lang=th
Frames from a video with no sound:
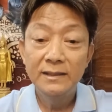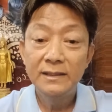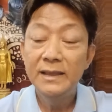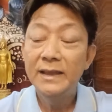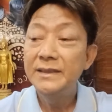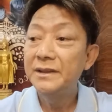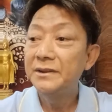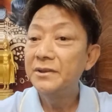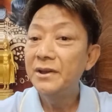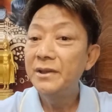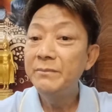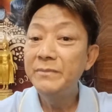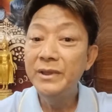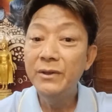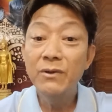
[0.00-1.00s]
นะอย่างน้อย
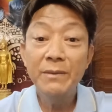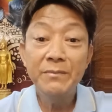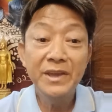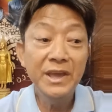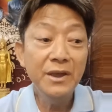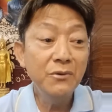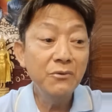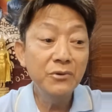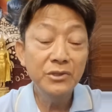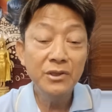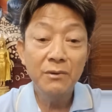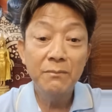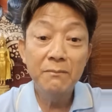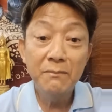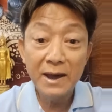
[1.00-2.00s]
มีความเกรงกลัว
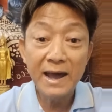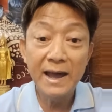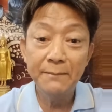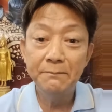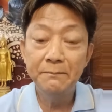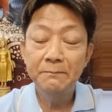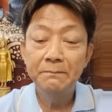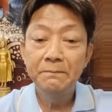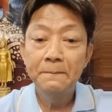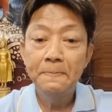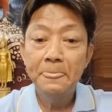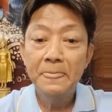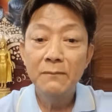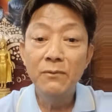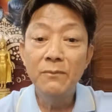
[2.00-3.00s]
ต่อบาป
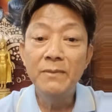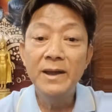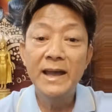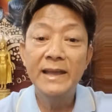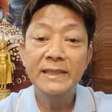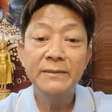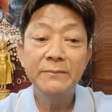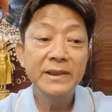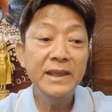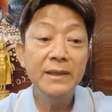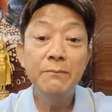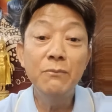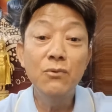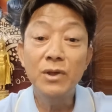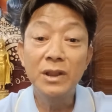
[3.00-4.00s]
ผมว่าอาจจะไม่ได้
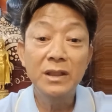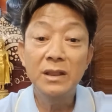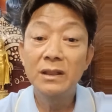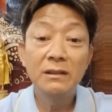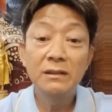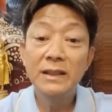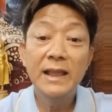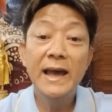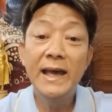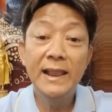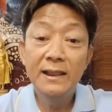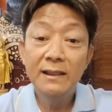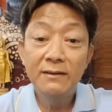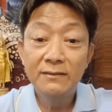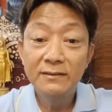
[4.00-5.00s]
บวชนาน
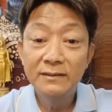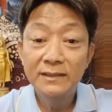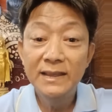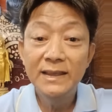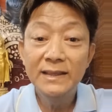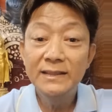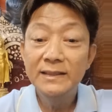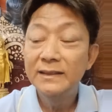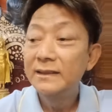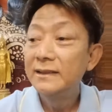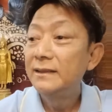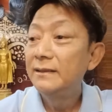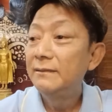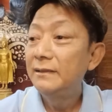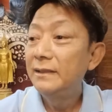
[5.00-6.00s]
หรอกนะ
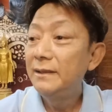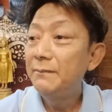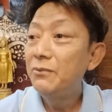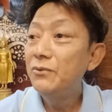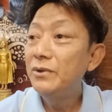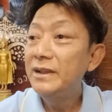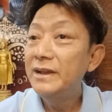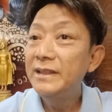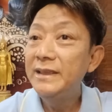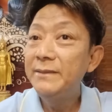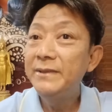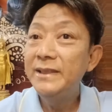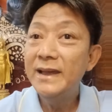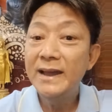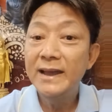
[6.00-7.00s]
เลยพูดเรื่องนี้
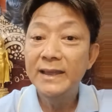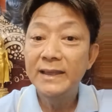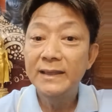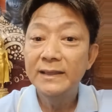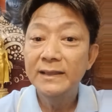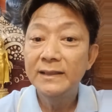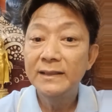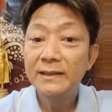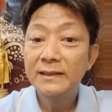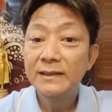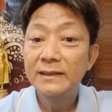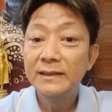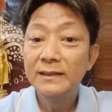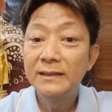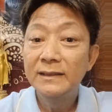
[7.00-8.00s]
ไม่ได้
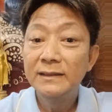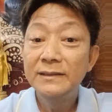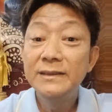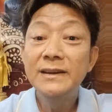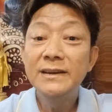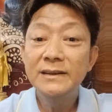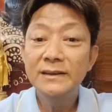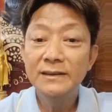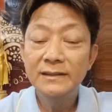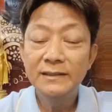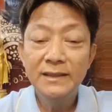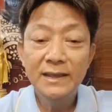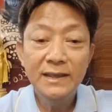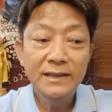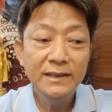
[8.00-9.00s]
เยอะ
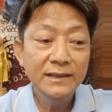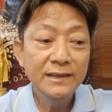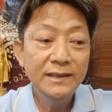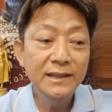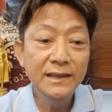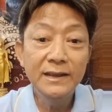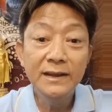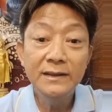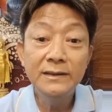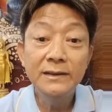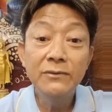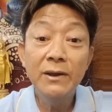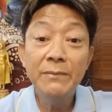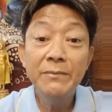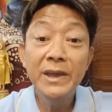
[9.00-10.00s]
นะฮิริก็คือ
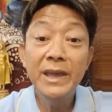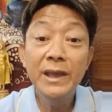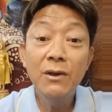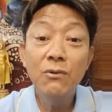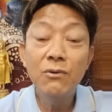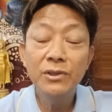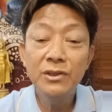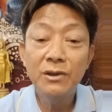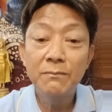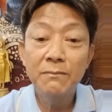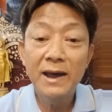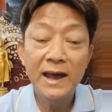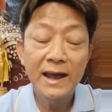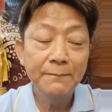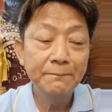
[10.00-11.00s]
ความเกรงกลัวต่อ
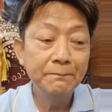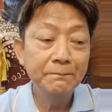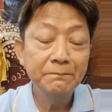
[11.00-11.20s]
บาป